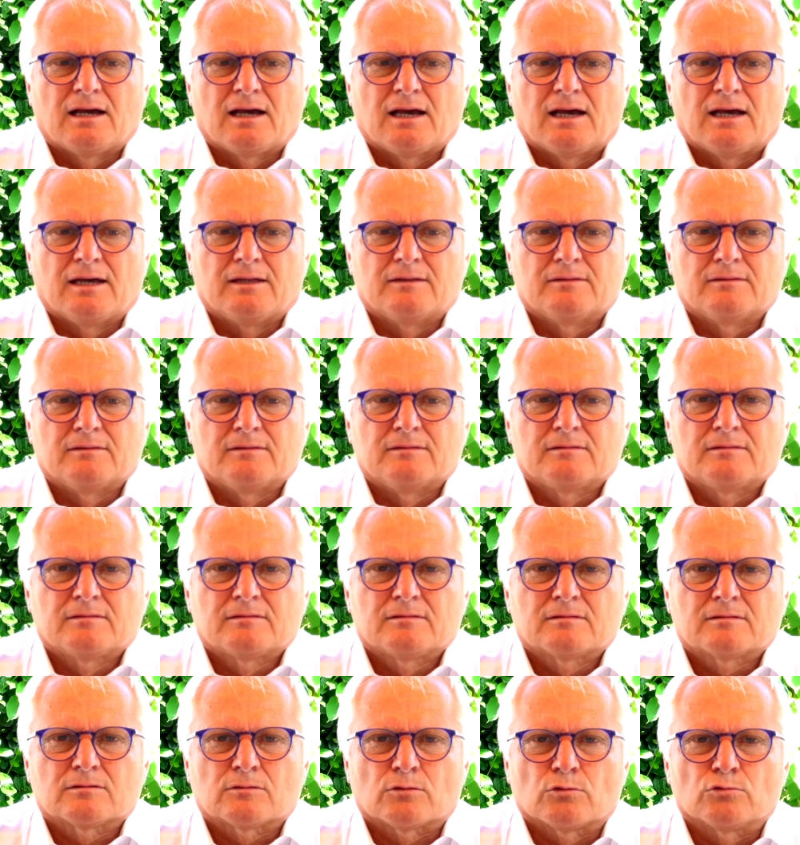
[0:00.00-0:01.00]
ein
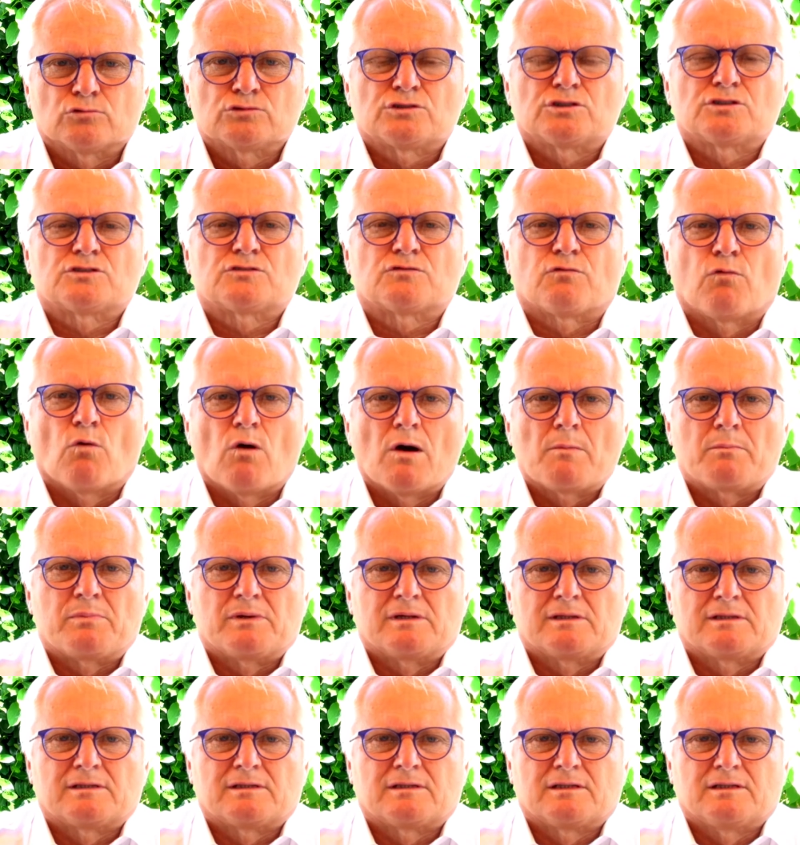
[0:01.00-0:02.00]
großes
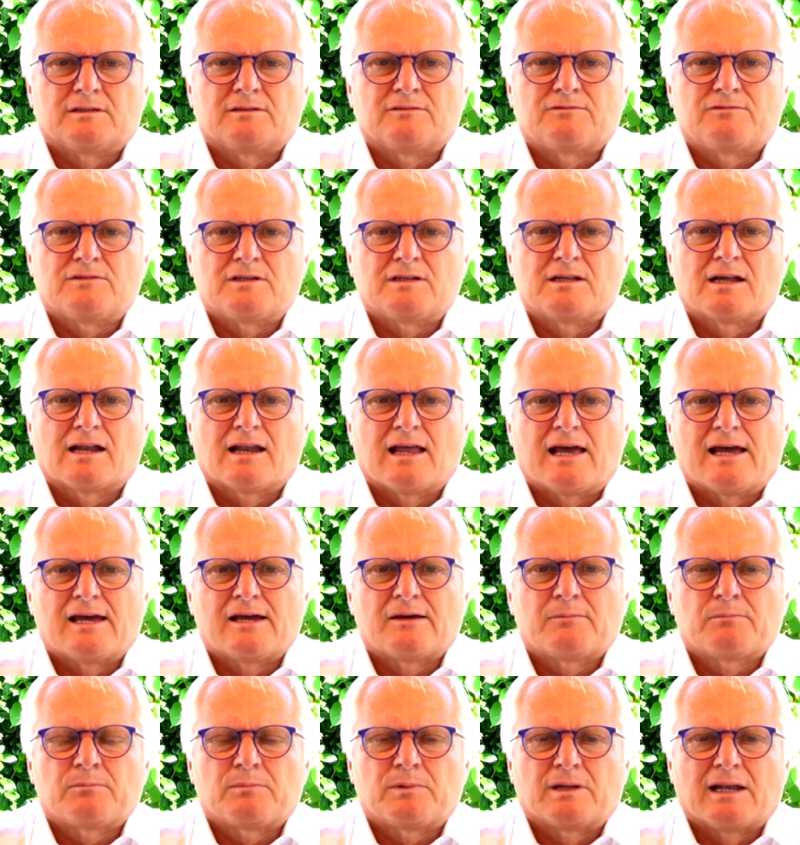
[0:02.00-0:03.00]
Vorbild in
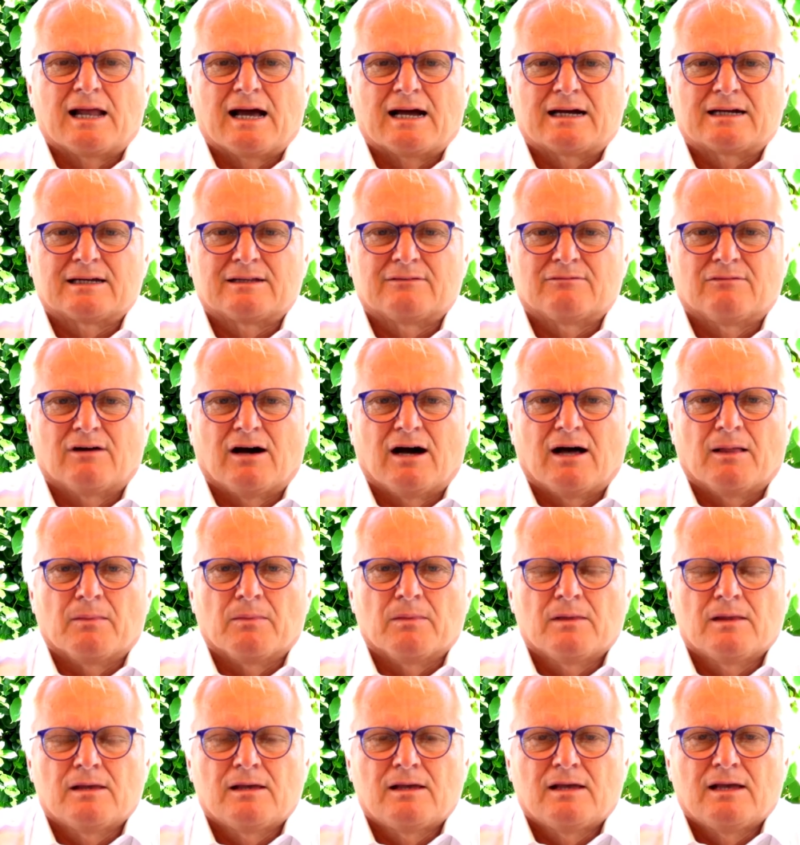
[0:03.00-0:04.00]
vielerlei Belangen waren.
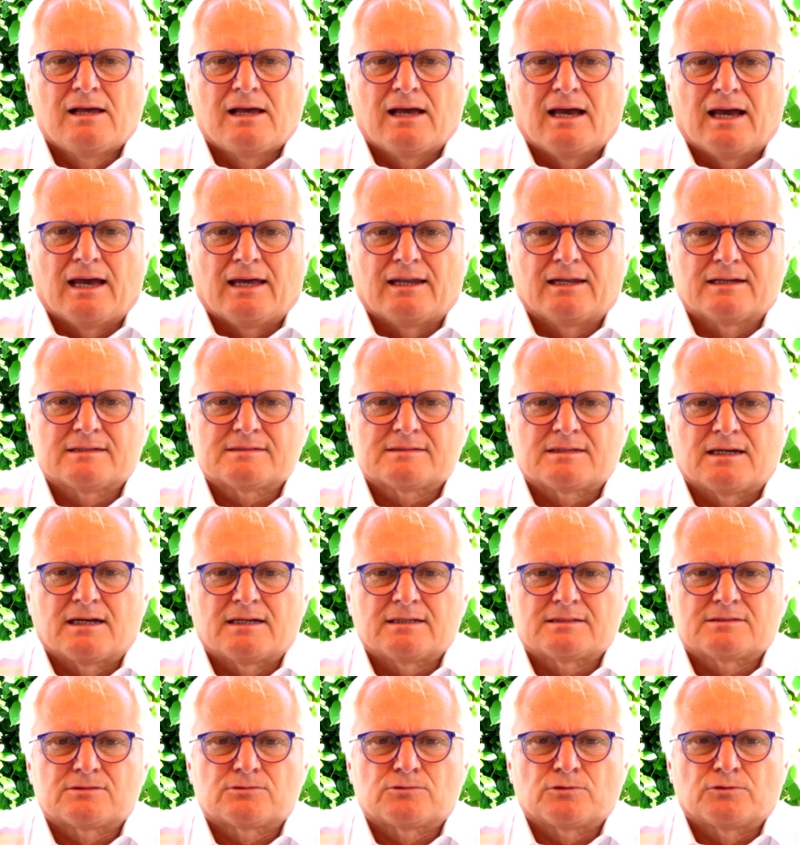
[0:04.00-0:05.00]

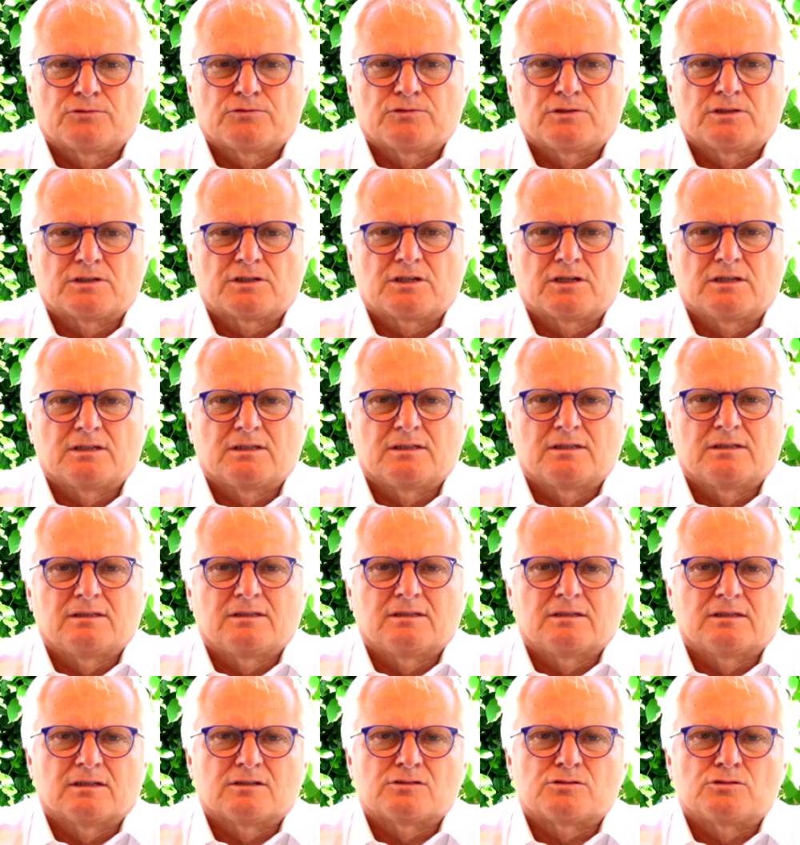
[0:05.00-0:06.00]
Einerseits durfte ich
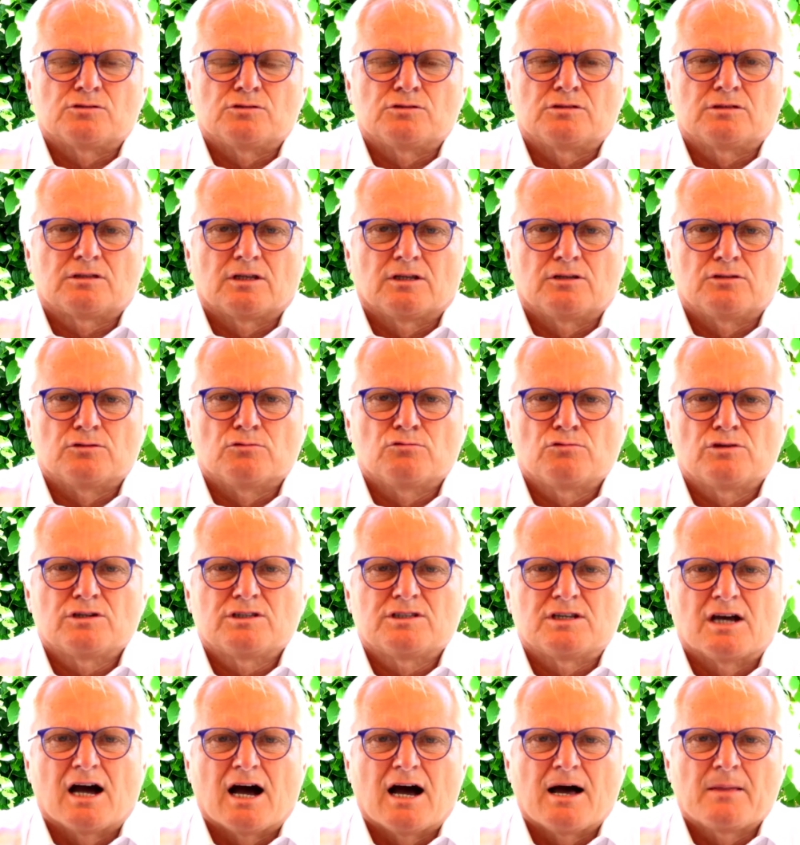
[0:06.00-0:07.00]
in den
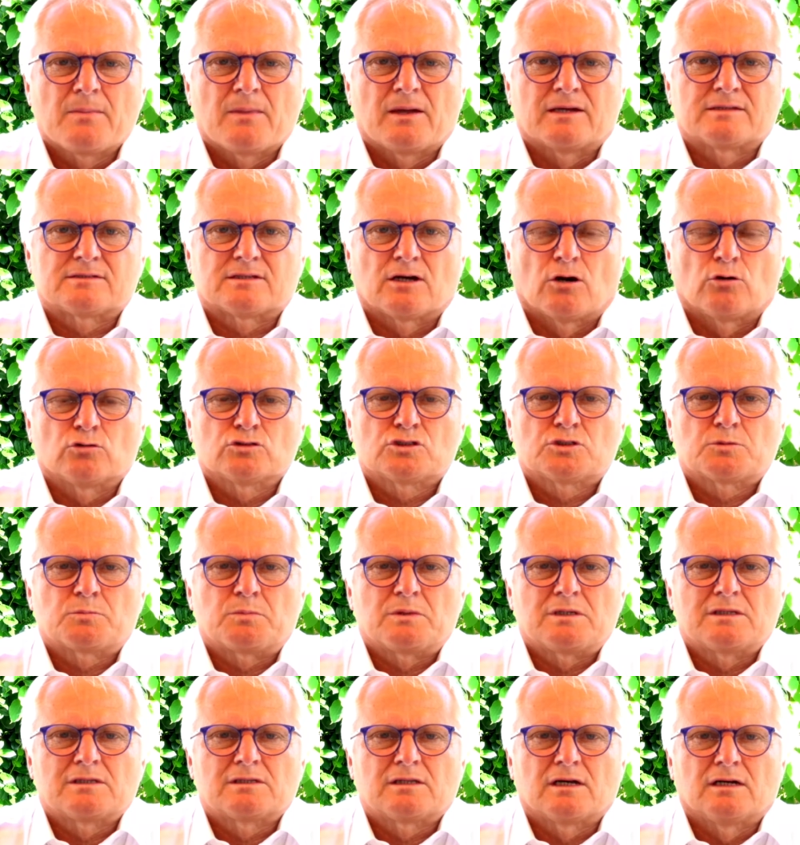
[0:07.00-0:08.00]
jungen Jahren als
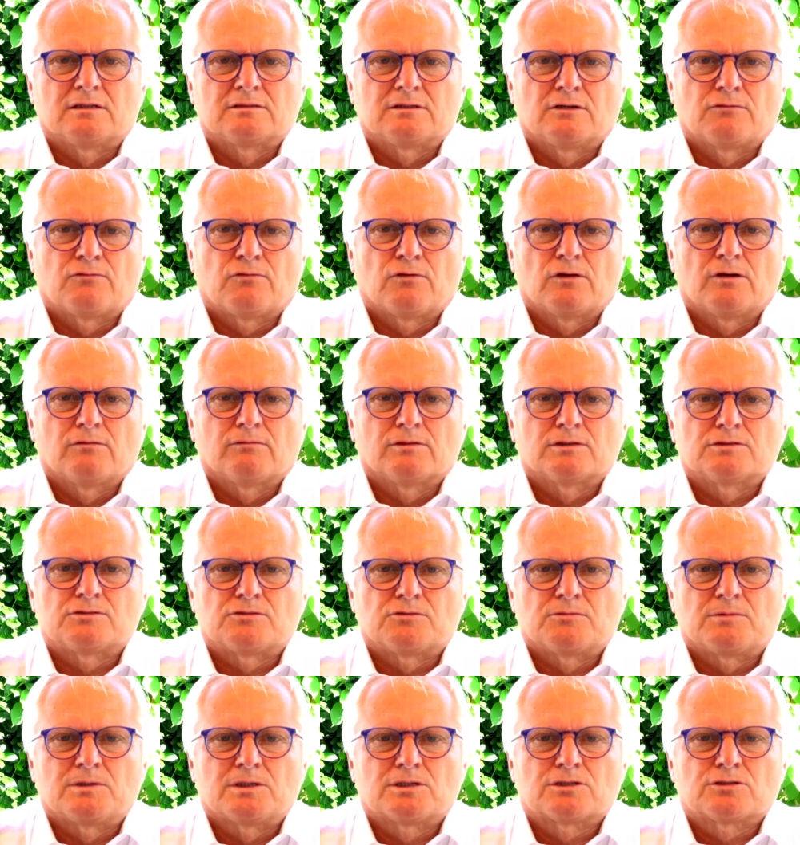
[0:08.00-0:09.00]
Ausbilder an der Feuerwehr-
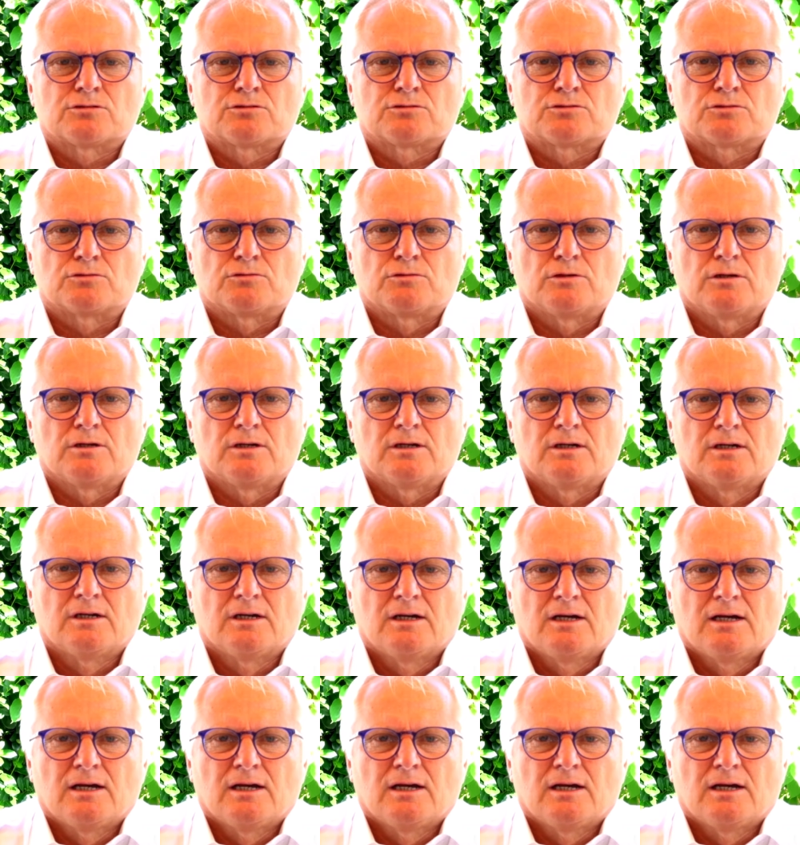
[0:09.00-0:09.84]
Zivilschutzschule